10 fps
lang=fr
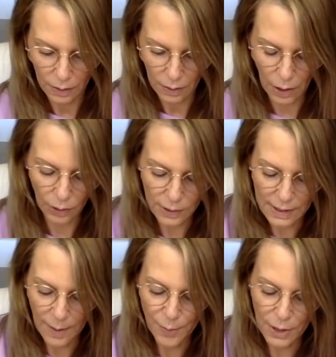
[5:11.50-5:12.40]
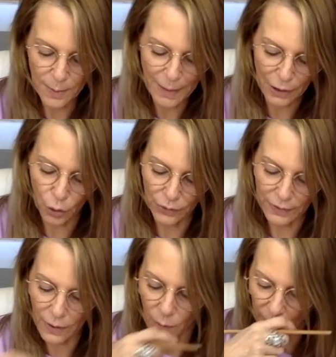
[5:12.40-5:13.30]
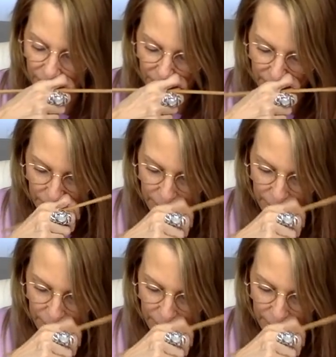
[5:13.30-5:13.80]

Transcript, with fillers: Alors ce n'est peut-être pas que ça non plus,